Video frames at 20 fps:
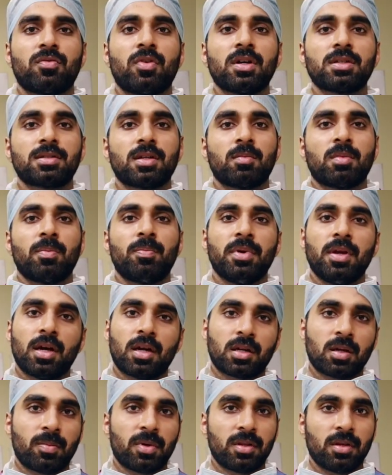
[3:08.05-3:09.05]
ஃபர்ஸ்ட் நம்ம
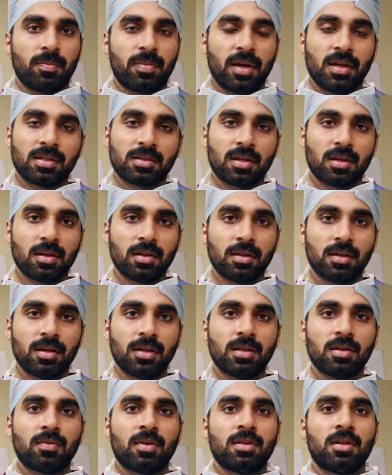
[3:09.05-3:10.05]
பிஆர்கே பற்றி பேசலாம்
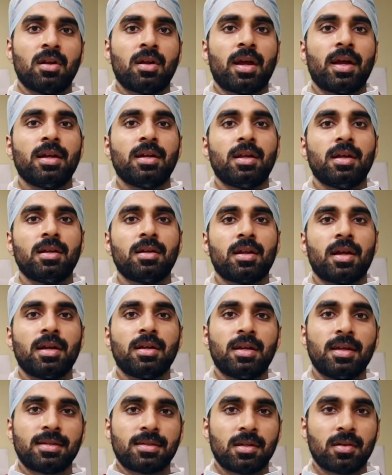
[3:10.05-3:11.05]
இது வந்து நைன்டீன்
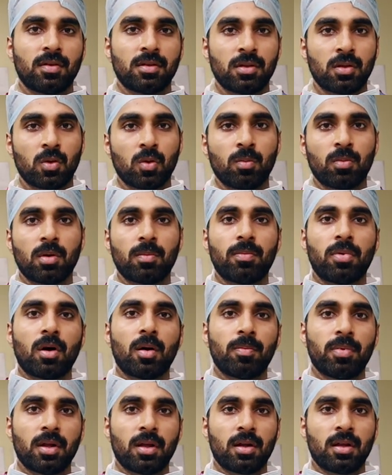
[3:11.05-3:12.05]
நைன்டிஸில் வந்து ரொம்ப
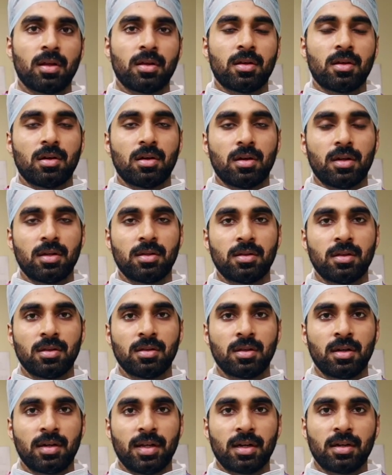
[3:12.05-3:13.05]
பாப்புலராக
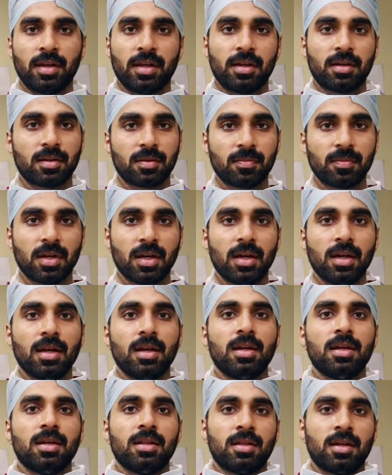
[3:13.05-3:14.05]
இருந்த டெக்னிக்
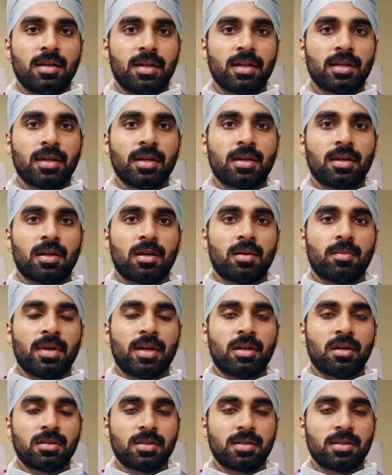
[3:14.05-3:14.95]
இந்த டெக்னிக்கில் நம்ம என்ன